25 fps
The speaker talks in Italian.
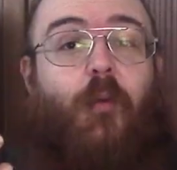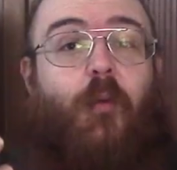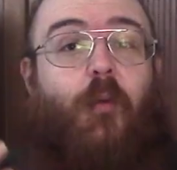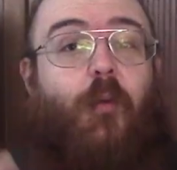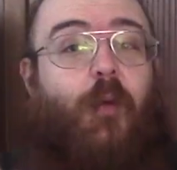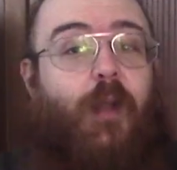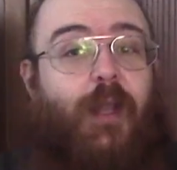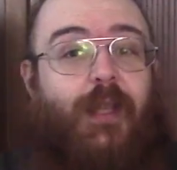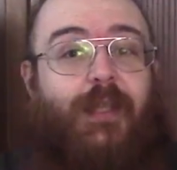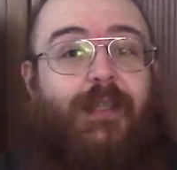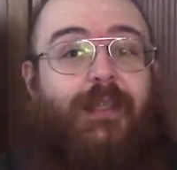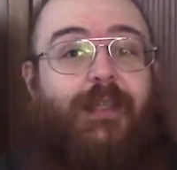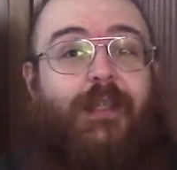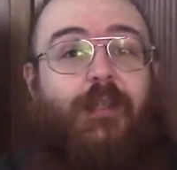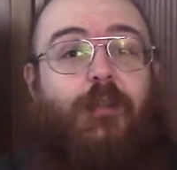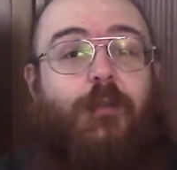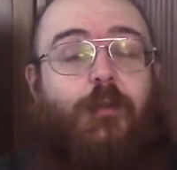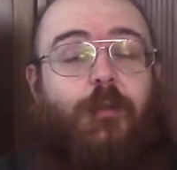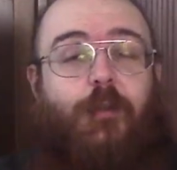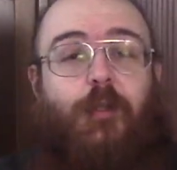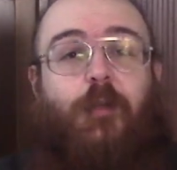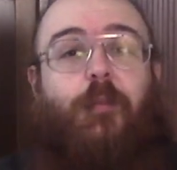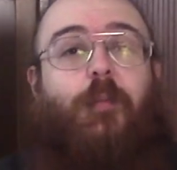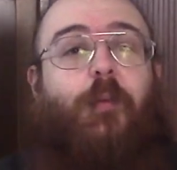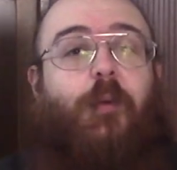Questi
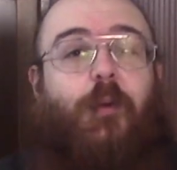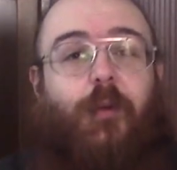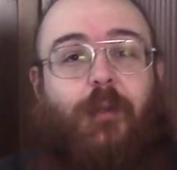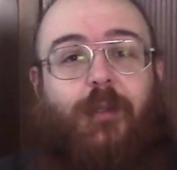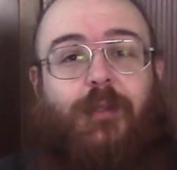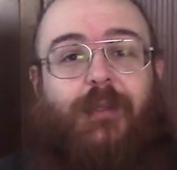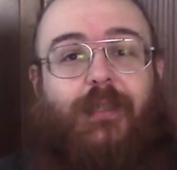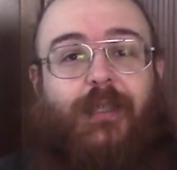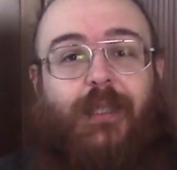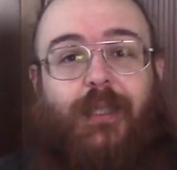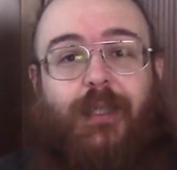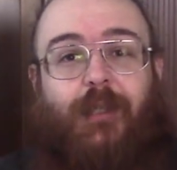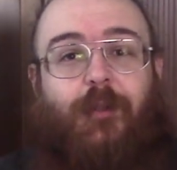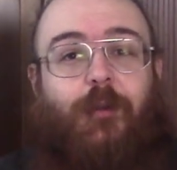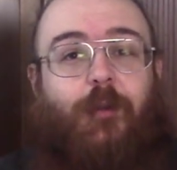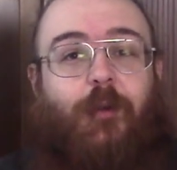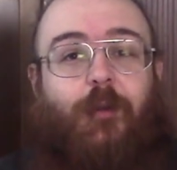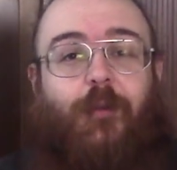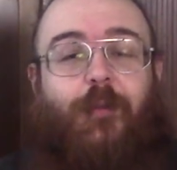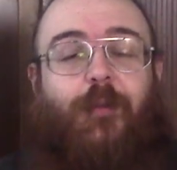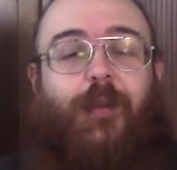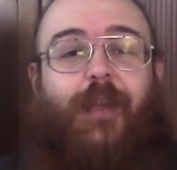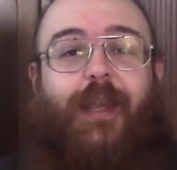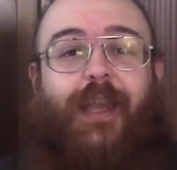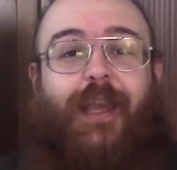sono i posti
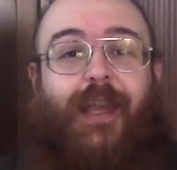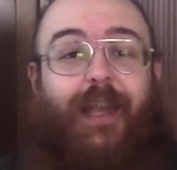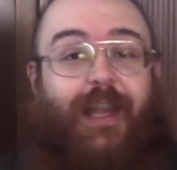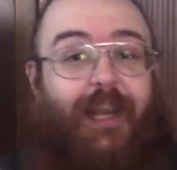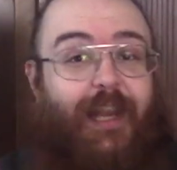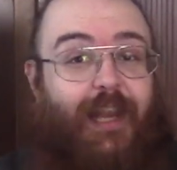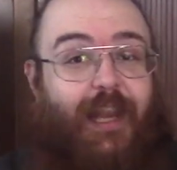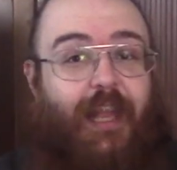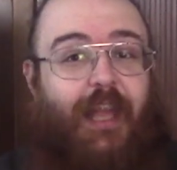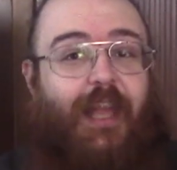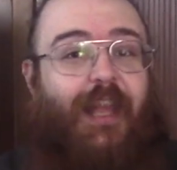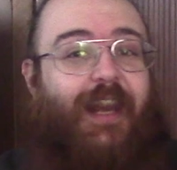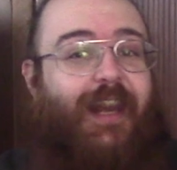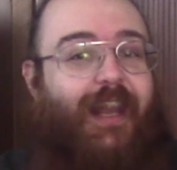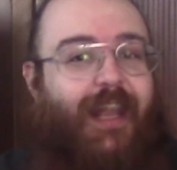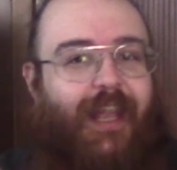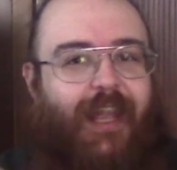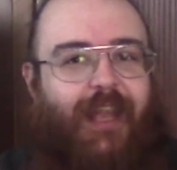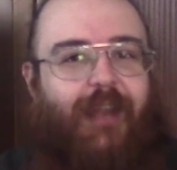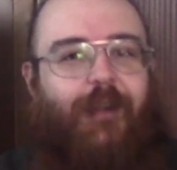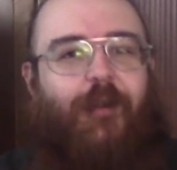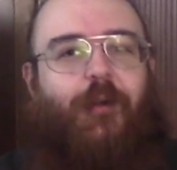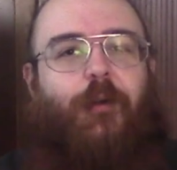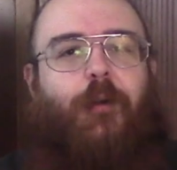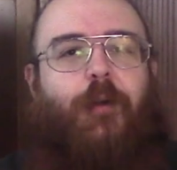dove le
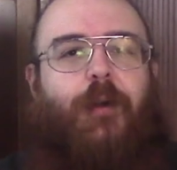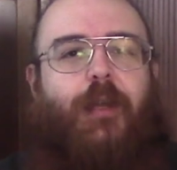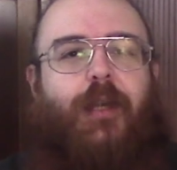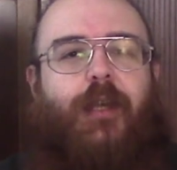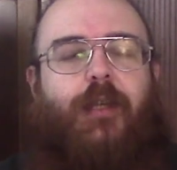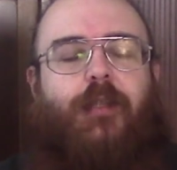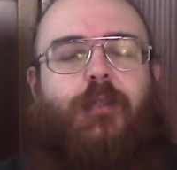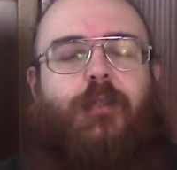regole